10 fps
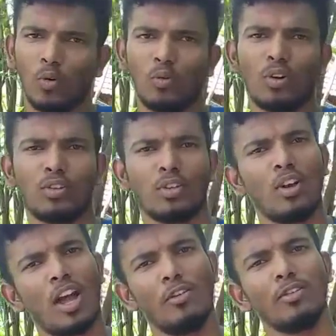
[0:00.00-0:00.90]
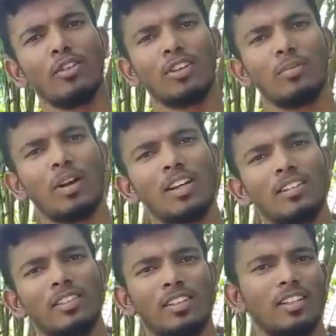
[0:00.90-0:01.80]
ஒவ்வொருத்தரும் அவங்கவுங்க
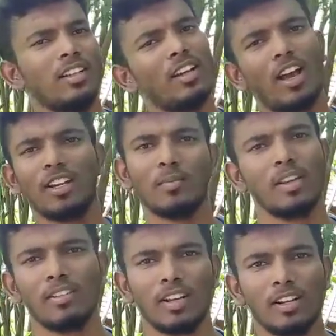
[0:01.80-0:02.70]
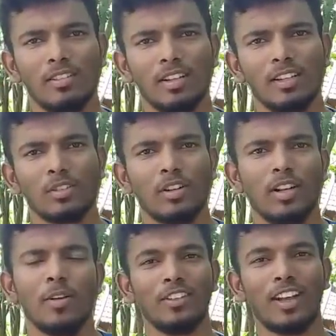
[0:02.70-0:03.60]
பார்ட்டை வந்துட்டு அருமையாக விளையாடுவாங்கன்னே
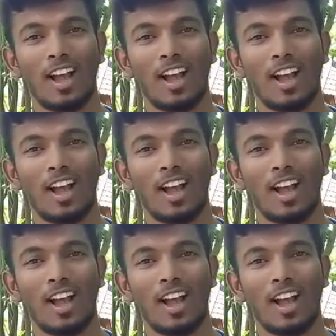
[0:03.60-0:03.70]
சொல்லலாம்